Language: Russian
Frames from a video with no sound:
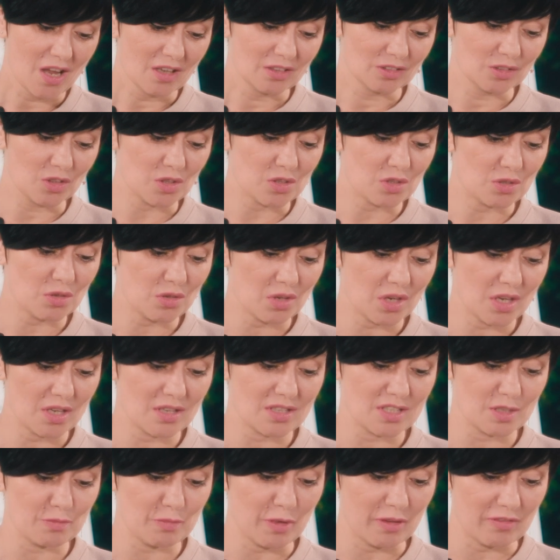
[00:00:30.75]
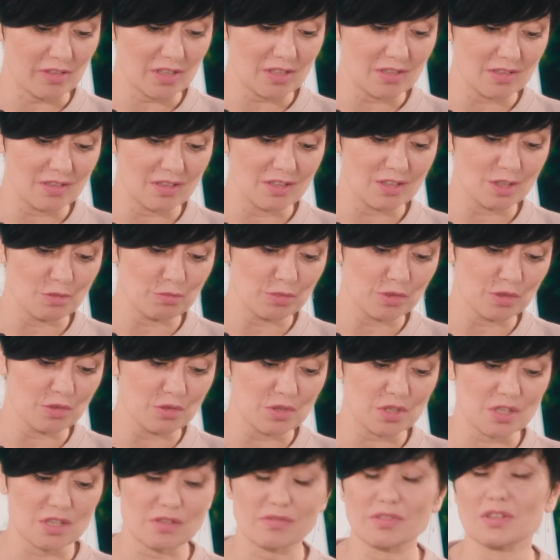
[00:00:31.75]
Но история заповедания на
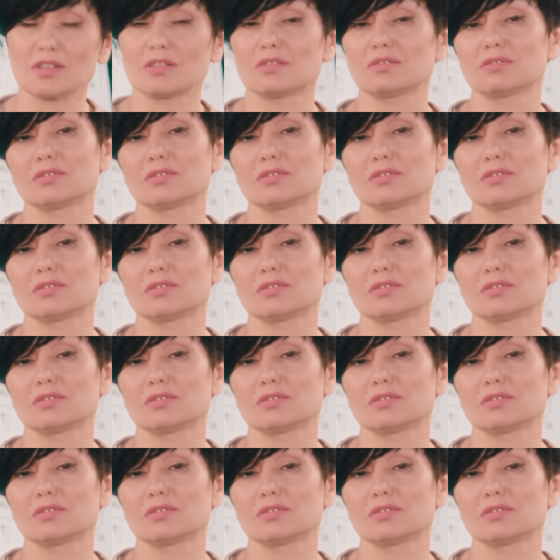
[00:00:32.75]
полуострове